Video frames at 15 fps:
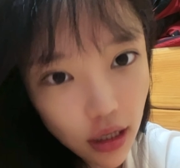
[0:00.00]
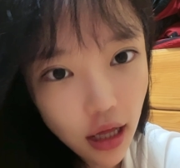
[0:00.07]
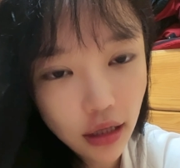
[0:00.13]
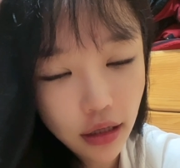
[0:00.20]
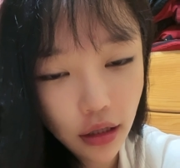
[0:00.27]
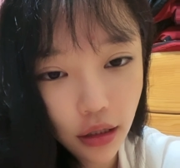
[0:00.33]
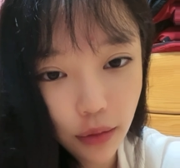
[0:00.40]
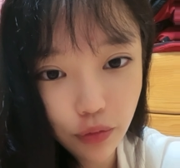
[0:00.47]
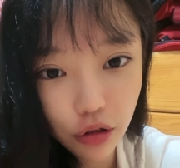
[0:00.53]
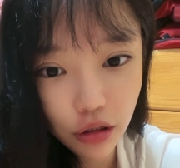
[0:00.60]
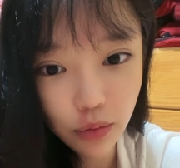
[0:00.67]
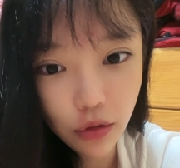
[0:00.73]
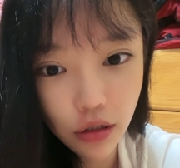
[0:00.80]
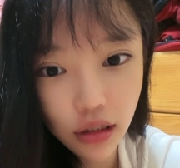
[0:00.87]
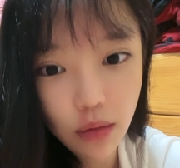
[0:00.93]
아니야. 나
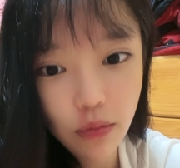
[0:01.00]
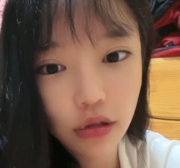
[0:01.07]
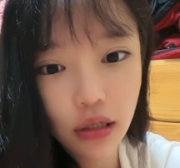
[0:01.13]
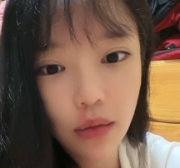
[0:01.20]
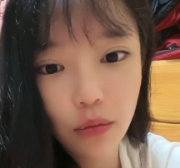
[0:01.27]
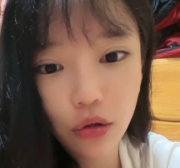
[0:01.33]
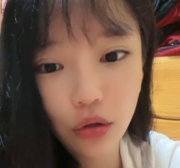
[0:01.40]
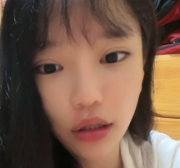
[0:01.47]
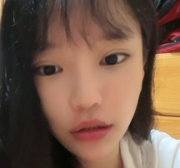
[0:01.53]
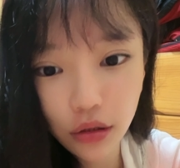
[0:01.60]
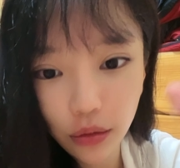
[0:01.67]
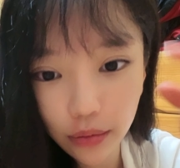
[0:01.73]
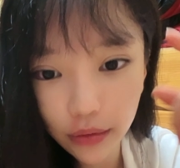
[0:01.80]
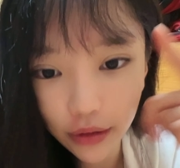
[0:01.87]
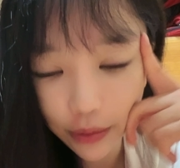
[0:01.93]
붙임머리 살면서 한 번도 한 적
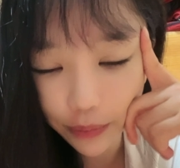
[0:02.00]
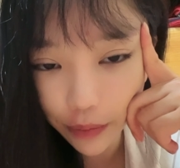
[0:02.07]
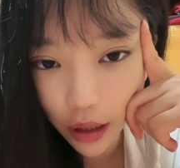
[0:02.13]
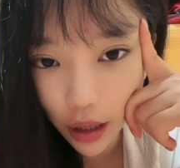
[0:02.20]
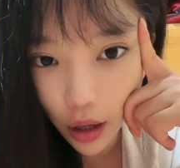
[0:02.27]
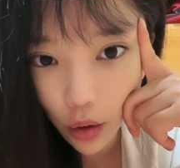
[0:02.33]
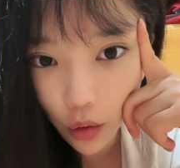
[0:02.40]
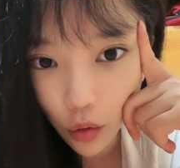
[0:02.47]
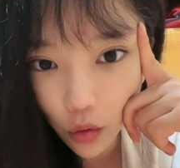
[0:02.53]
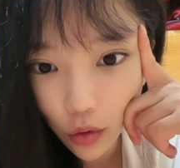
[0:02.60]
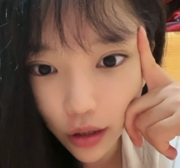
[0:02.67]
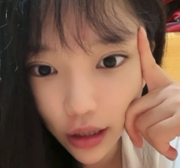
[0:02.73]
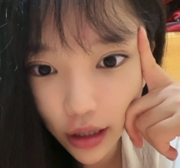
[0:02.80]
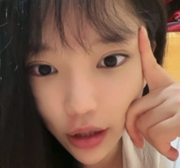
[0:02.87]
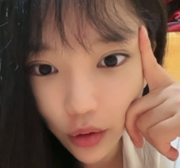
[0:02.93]
없어.
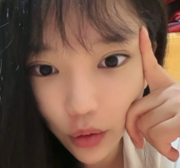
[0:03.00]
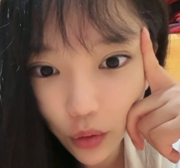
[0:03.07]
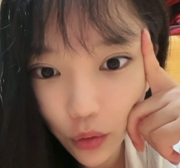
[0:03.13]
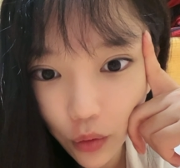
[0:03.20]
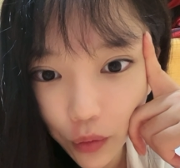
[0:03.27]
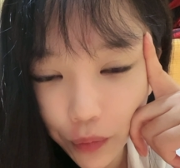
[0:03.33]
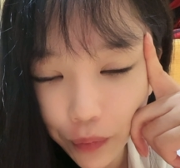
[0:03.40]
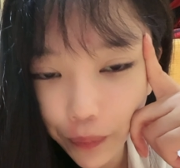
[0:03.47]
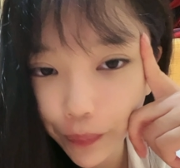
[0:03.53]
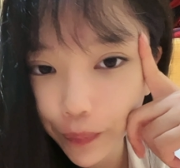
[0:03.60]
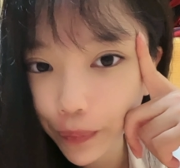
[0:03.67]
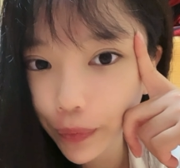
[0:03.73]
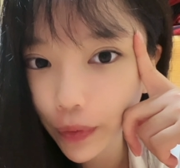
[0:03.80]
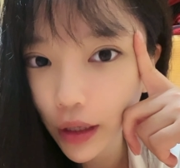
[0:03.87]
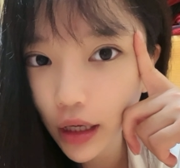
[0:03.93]
꽃기요.
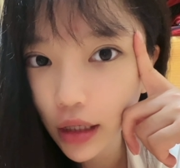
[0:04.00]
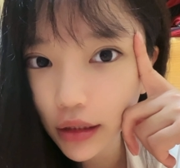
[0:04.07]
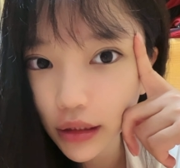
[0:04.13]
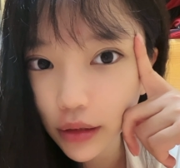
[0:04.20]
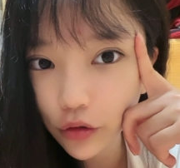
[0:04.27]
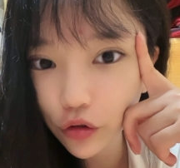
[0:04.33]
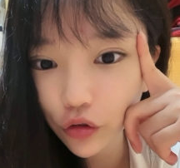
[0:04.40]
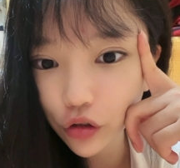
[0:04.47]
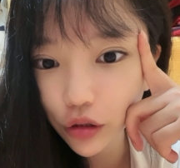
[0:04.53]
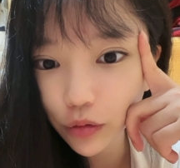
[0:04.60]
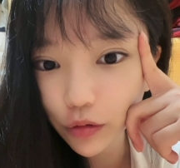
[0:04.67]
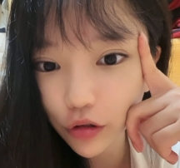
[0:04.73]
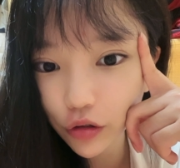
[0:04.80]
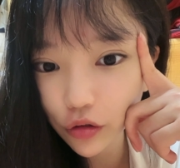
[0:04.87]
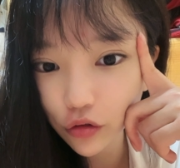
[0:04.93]
지금 유튜브
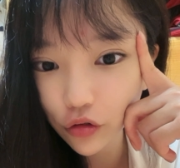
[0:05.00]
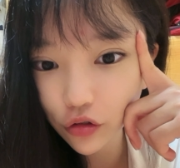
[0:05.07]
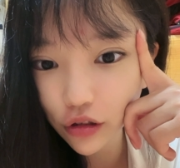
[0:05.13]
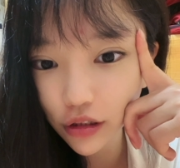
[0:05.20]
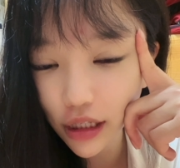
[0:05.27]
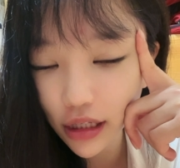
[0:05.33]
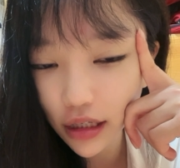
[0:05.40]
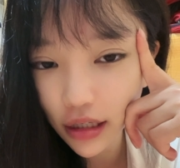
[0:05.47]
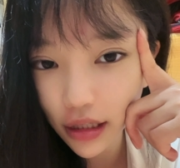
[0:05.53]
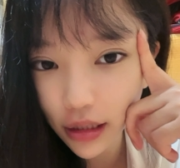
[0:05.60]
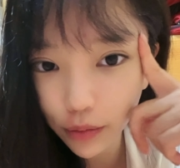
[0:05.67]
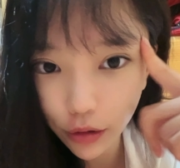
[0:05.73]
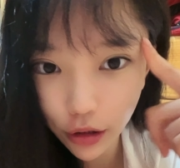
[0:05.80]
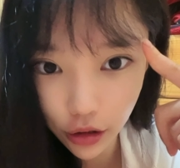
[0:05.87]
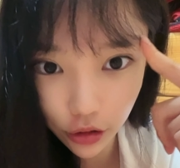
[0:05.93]
구독 누른 애들 이름
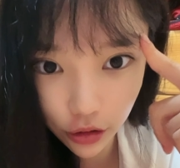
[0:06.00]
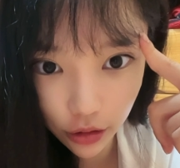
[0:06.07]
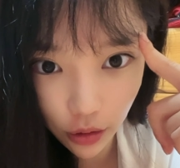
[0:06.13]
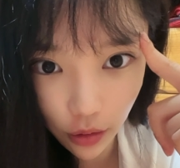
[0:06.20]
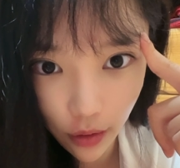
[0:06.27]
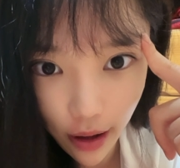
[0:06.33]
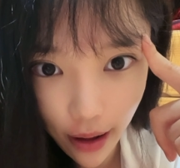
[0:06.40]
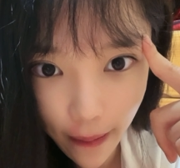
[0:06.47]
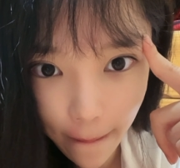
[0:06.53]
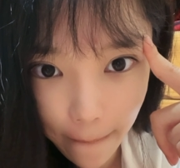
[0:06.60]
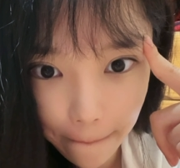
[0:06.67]
불러주는 거야.